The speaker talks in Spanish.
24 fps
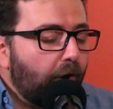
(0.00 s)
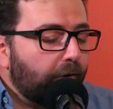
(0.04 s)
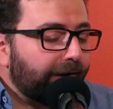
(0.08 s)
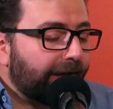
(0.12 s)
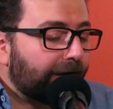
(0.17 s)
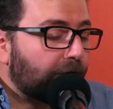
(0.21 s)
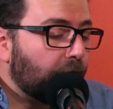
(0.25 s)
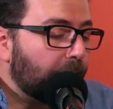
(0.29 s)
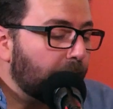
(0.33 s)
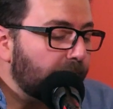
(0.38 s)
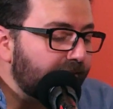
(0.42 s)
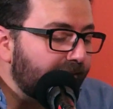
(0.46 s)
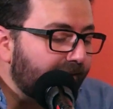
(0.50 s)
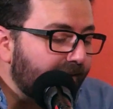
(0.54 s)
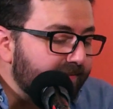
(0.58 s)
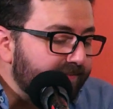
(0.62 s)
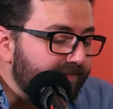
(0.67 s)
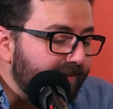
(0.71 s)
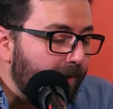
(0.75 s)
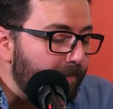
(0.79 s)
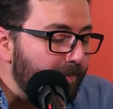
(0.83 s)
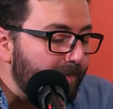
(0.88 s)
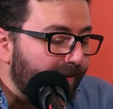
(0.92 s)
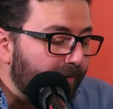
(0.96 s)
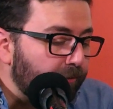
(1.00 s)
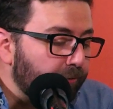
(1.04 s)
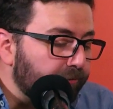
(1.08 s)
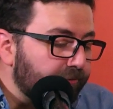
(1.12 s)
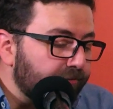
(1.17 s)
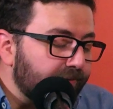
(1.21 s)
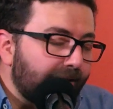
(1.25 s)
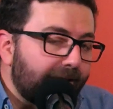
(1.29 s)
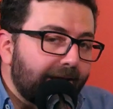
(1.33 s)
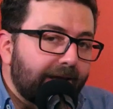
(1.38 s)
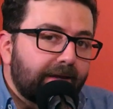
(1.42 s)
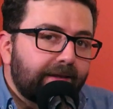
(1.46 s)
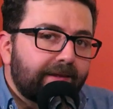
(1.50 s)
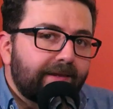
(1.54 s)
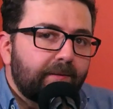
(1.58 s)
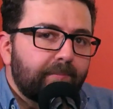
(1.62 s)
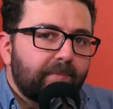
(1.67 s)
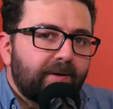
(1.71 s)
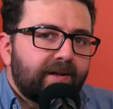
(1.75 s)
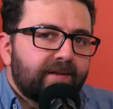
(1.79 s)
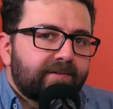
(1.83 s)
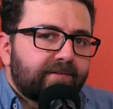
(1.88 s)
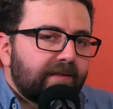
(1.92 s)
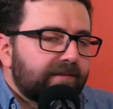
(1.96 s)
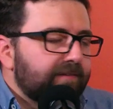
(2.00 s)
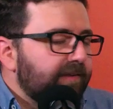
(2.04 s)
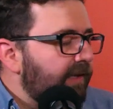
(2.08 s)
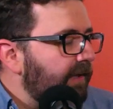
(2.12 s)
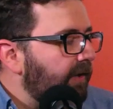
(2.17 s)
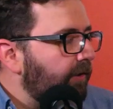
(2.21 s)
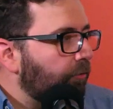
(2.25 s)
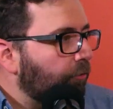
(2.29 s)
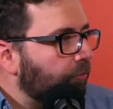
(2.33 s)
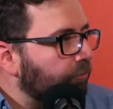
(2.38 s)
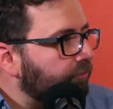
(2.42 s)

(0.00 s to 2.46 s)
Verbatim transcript: ahora, ¿cómo llegaste a manos de Jimena Saltilén